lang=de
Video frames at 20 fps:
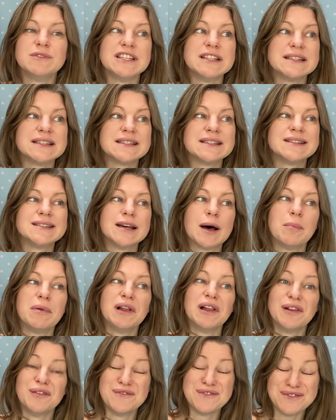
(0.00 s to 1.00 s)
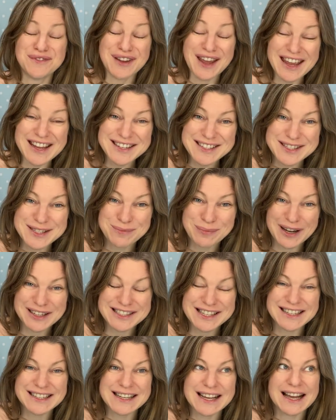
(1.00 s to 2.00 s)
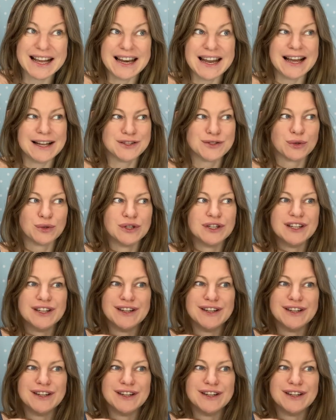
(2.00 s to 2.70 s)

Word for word: ist Double-Face-Material, also